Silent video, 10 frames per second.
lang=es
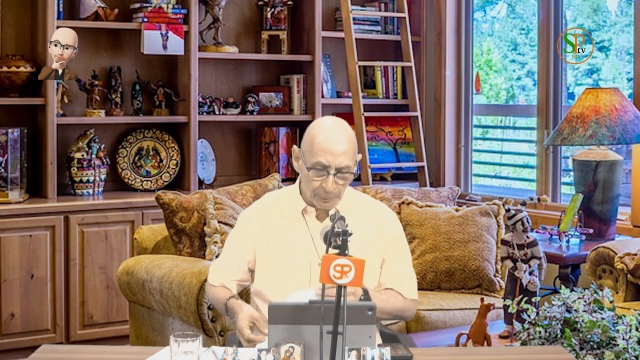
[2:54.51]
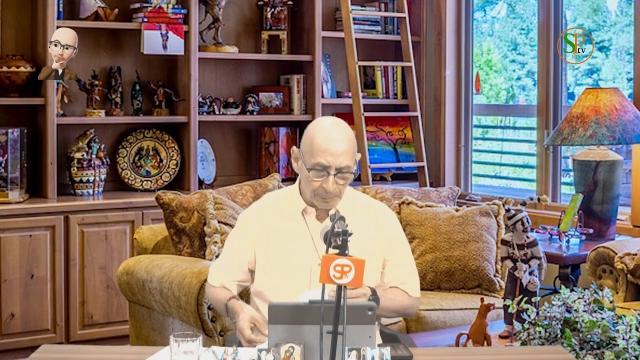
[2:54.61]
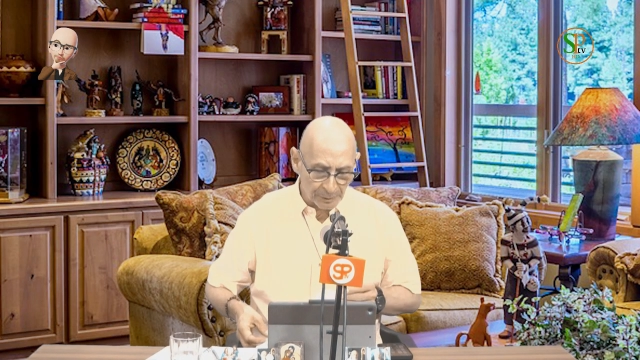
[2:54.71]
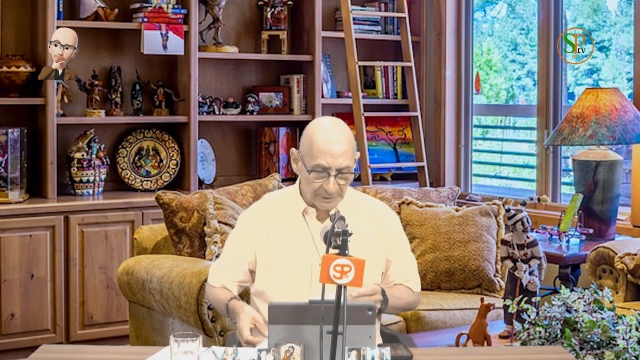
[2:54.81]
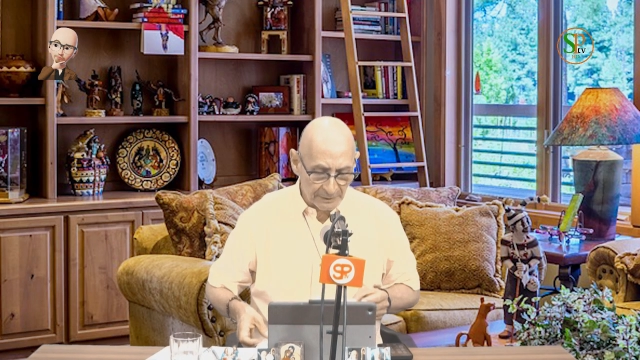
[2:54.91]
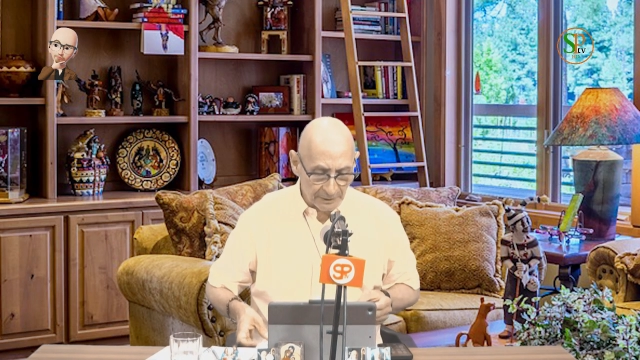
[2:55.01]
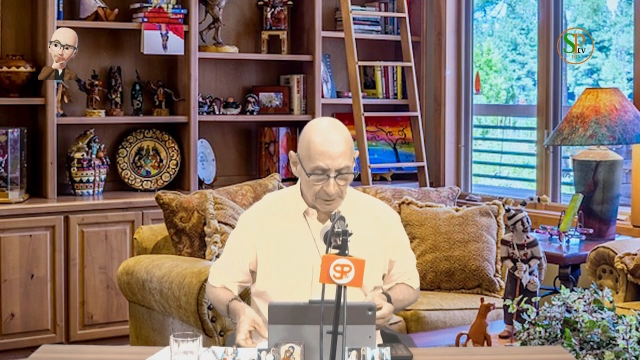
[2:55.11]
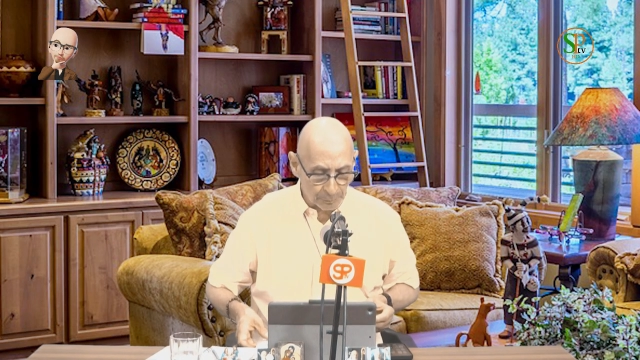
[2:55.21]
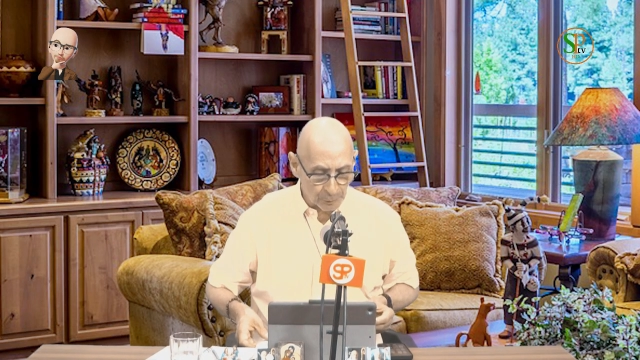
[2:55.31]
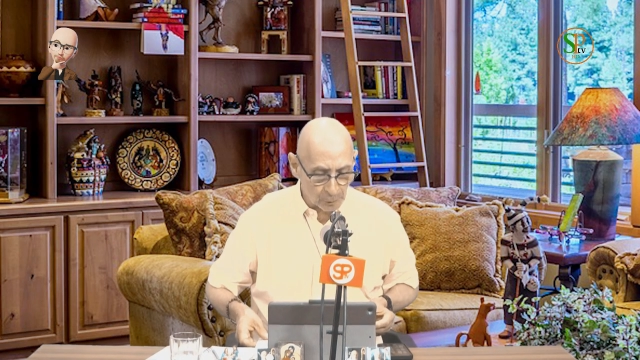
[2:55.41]
como era en un
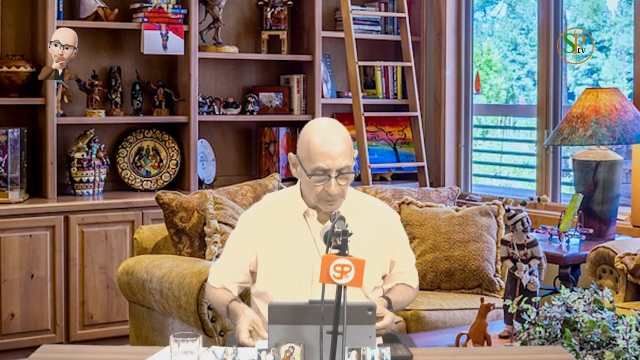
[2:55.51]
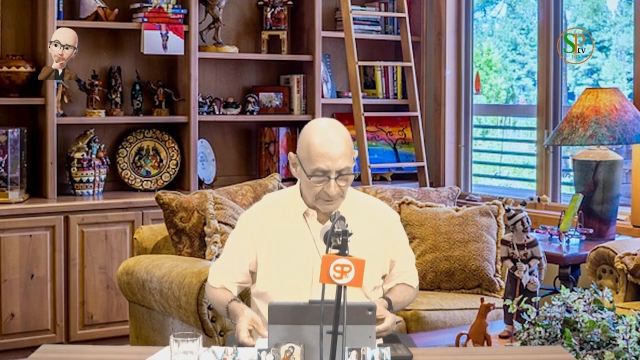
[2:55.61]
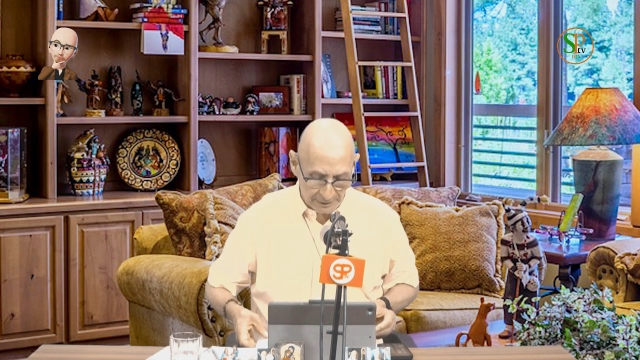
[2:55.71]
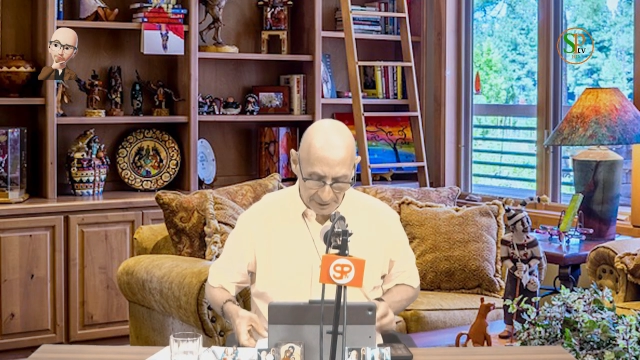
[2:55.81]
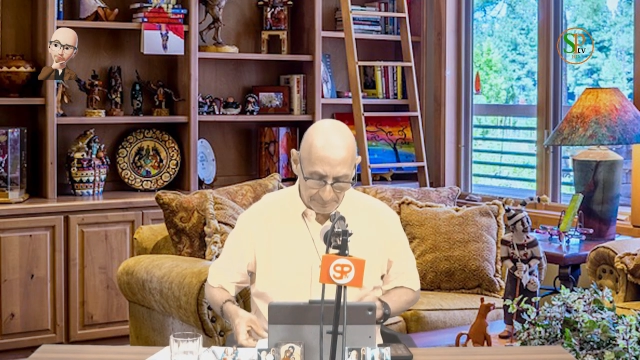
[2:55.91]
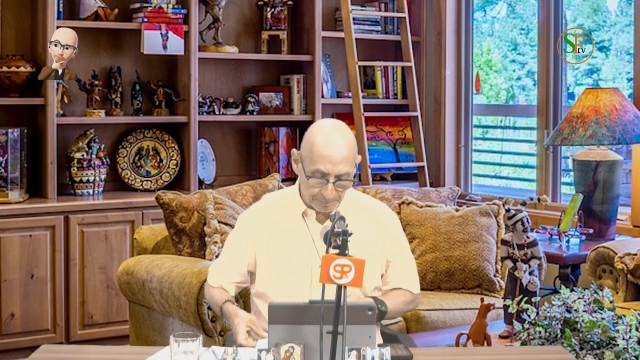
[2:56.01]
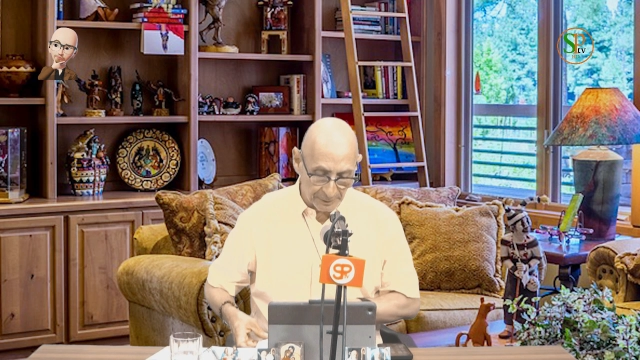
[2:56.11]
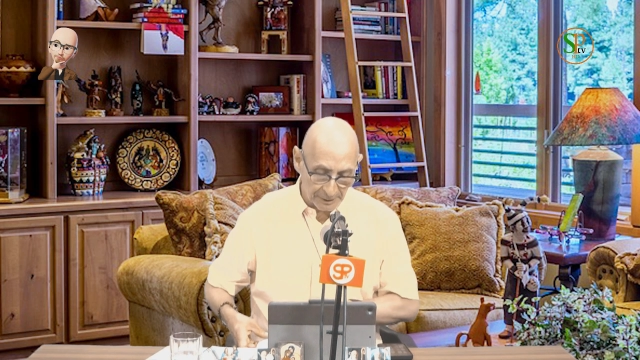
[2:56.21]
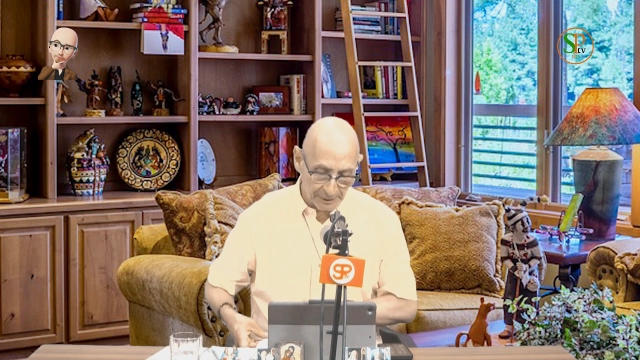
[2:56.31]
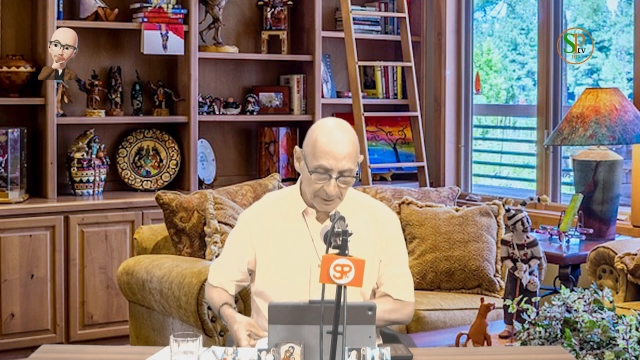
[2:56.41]
principio, ahora y
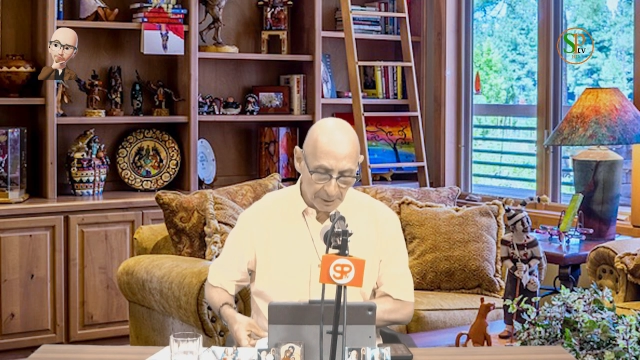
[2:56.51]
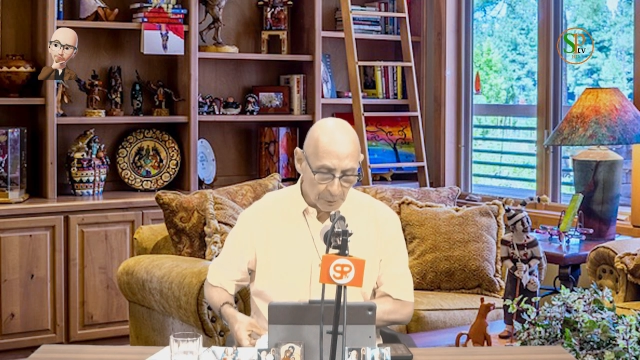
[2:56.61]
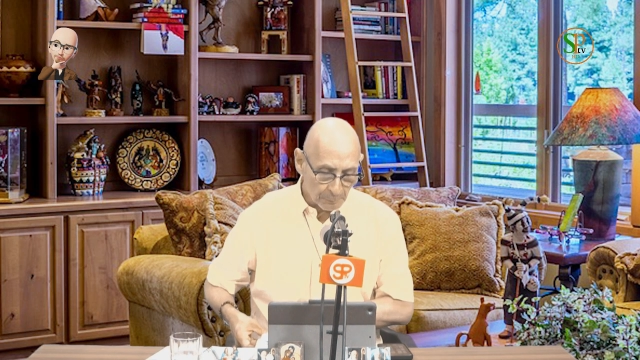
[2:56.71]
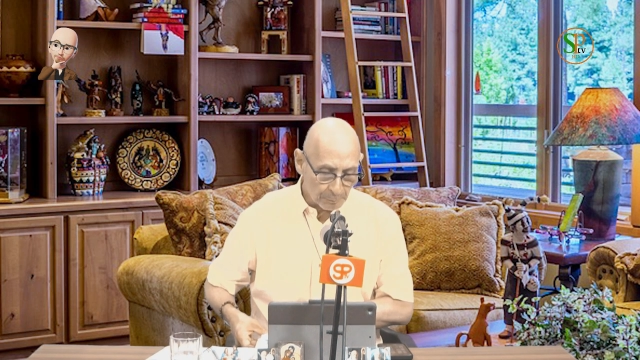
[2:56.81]
siempre,